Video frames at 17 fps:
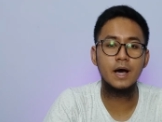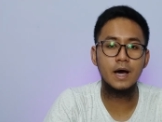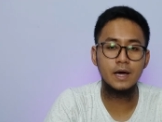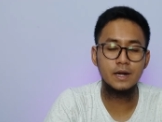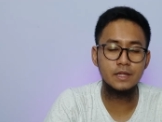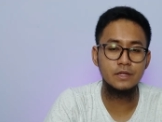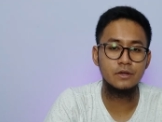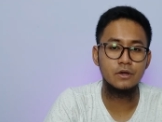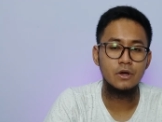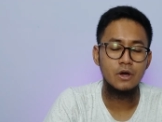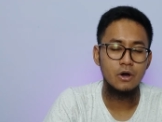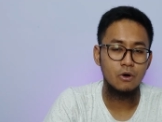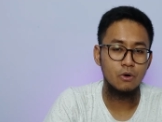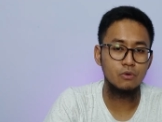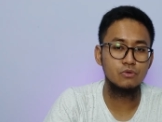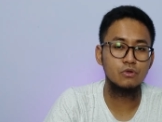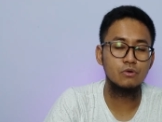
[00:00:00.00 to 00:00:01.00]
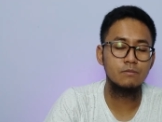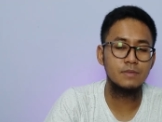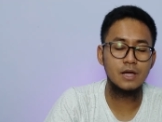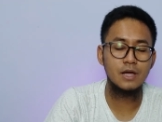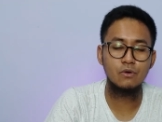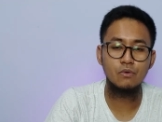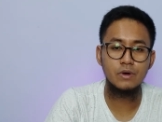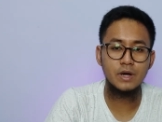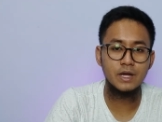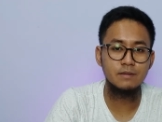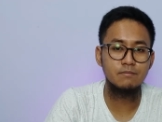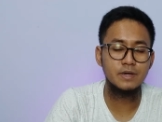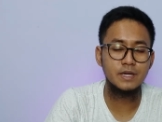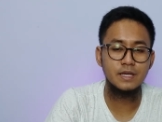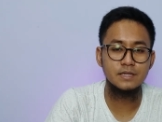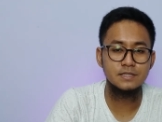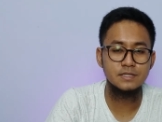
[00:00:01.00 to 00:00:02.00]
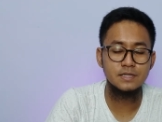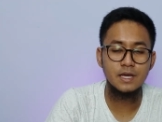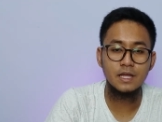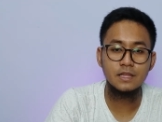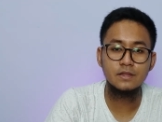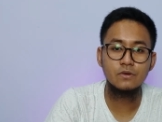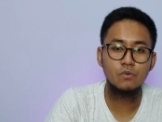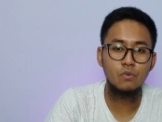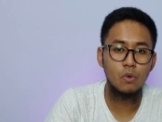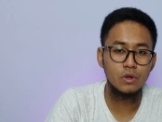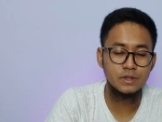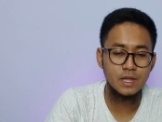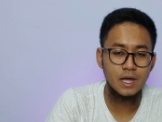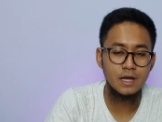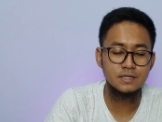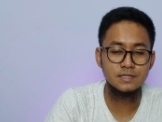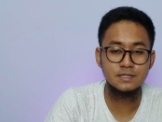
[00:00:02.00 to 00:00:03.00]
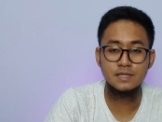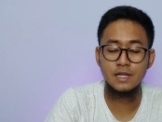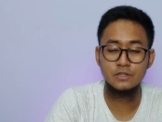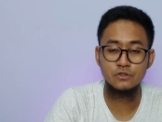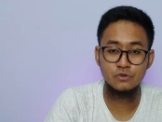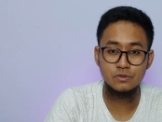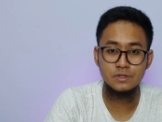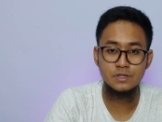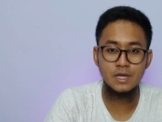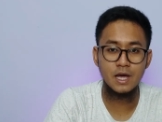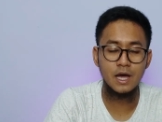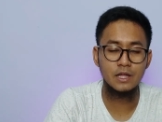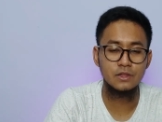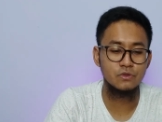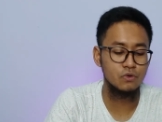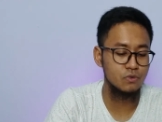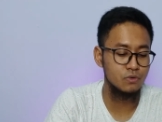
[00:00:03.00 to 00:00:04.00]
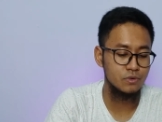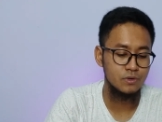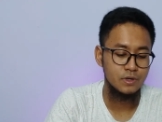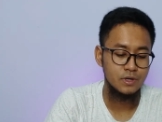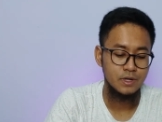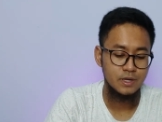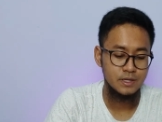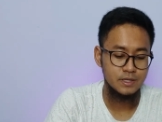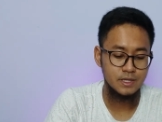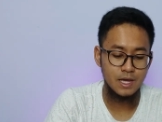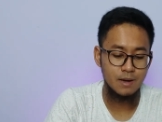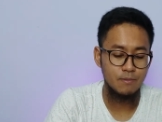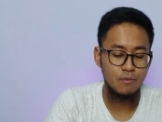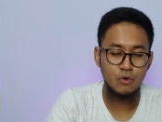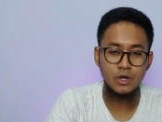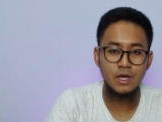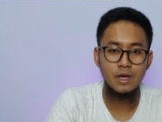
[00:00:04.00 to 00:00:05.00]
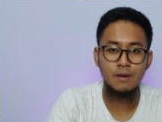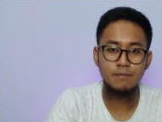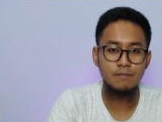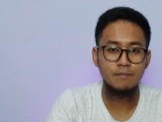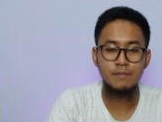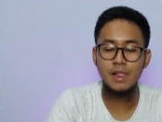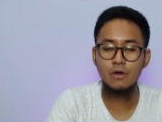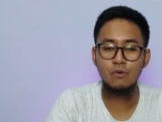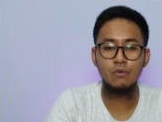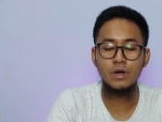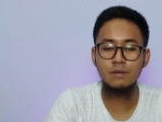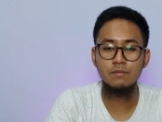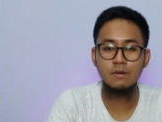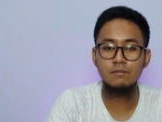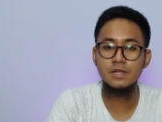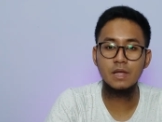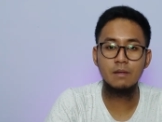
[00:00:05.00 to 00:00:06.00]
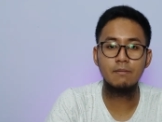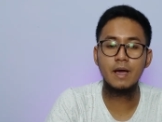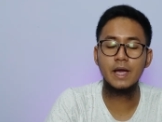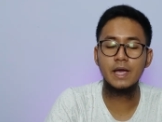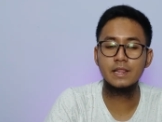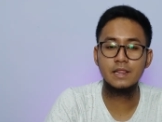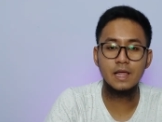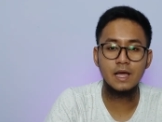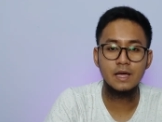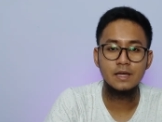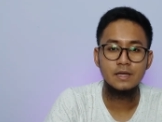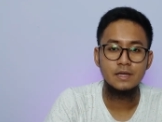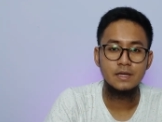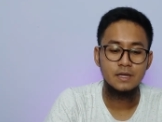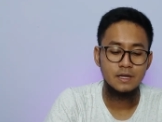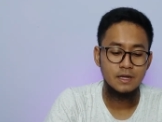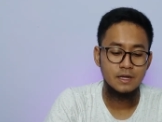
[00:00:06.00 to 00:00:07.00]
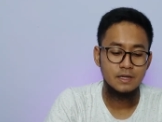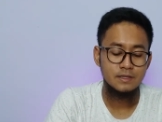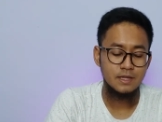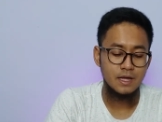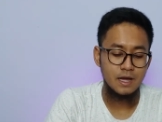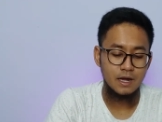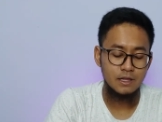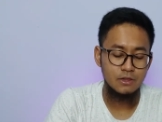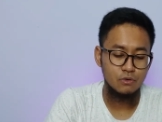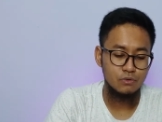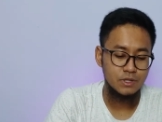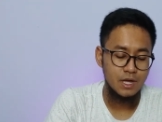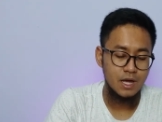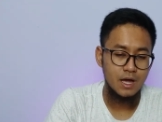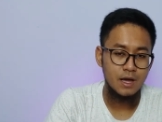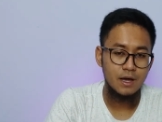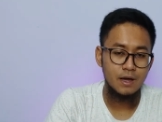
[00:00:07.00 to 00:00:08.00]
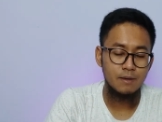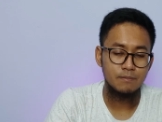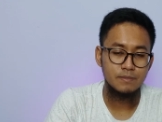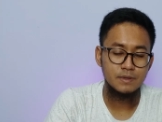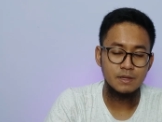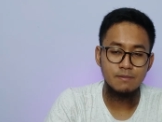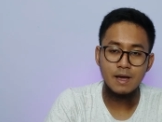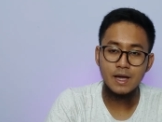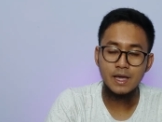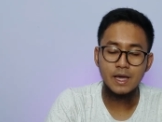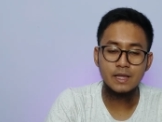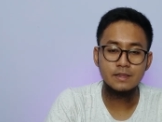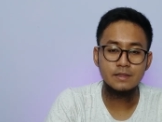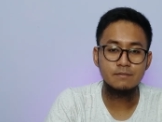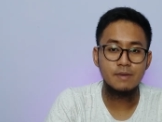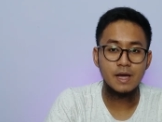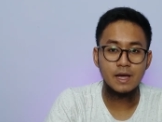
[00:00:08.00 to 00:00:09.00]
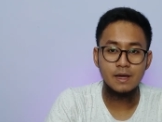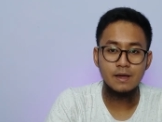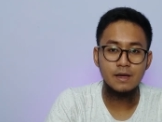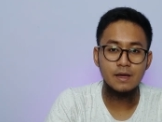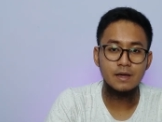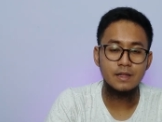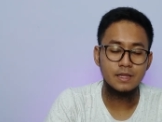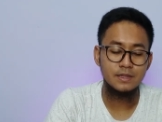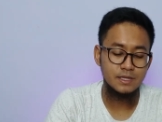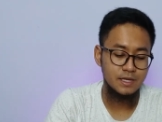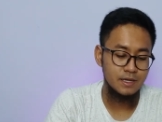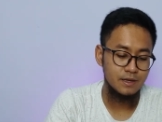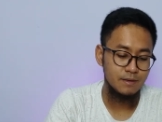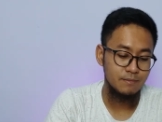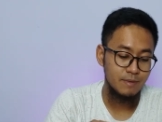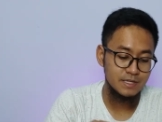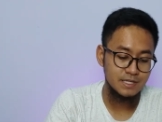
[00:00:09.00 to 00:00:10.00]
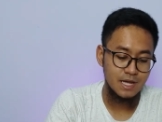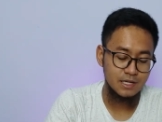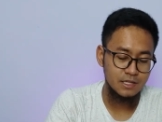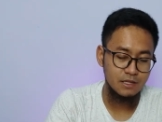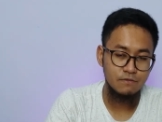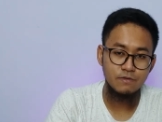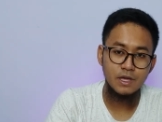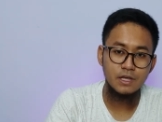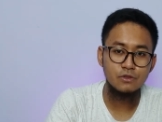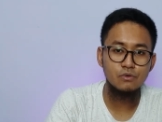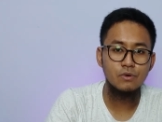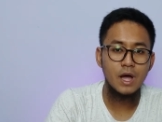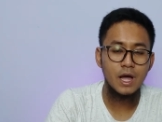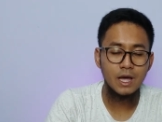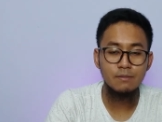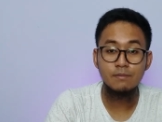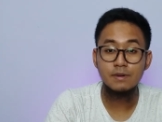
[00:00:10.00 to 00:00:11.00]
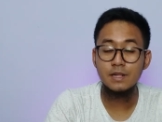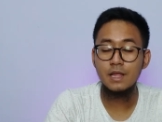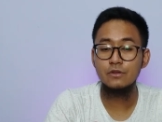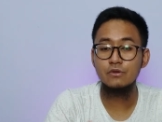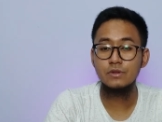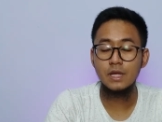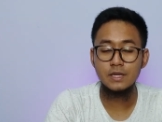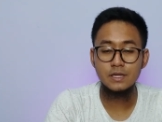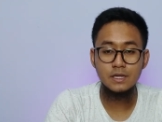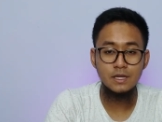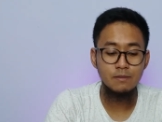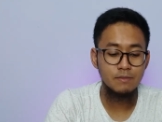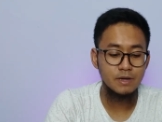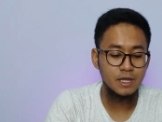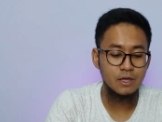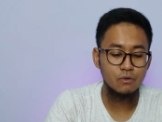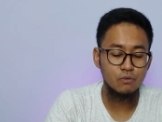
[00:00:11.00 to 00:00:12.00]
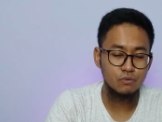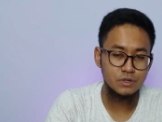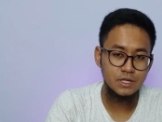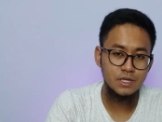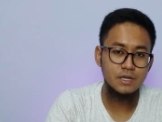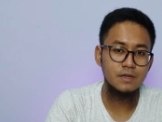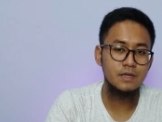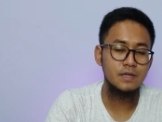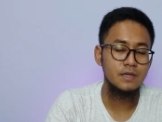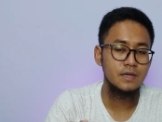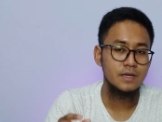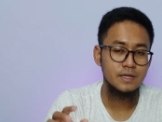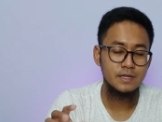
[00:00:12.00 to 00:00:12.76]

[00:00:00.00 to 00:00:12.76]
hari untuk melakukan pengisian kuota selanjutnya atau ya pokoknya melakukan pembelian paket lah. Nah, kalau udah beli paket, maka nanti masa aktifnya itu akan berlanjut lagi mengikuti